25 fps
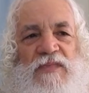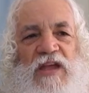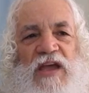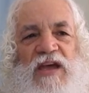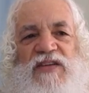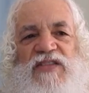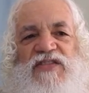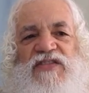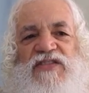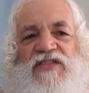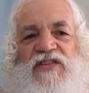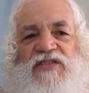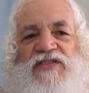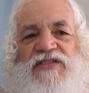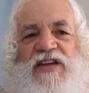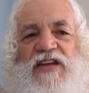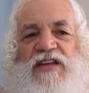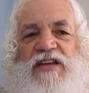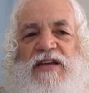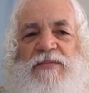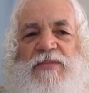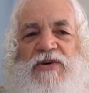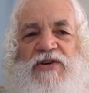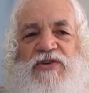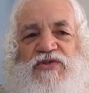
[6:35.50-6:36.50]

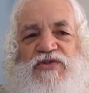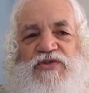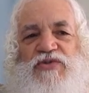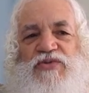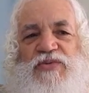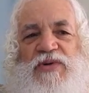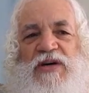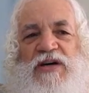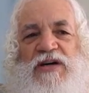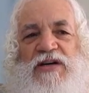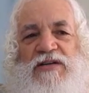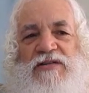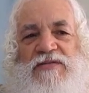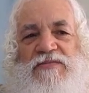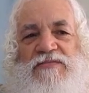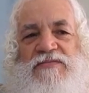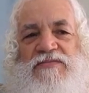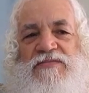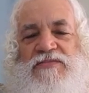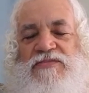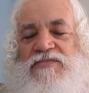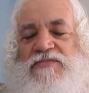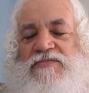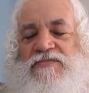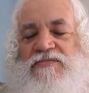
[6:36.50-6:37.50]
instantanément tu as
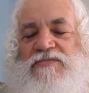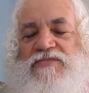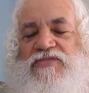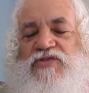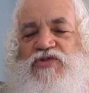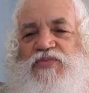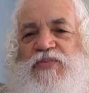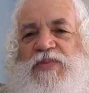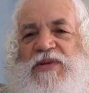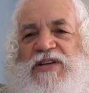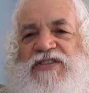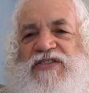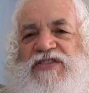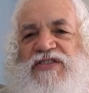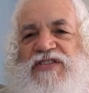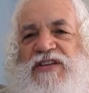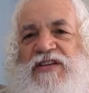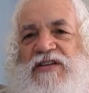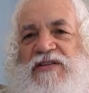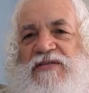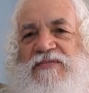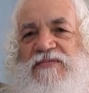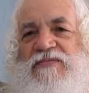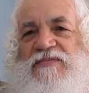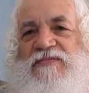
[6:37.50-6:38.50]
du
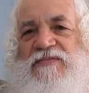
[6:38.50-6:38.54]
plaisir,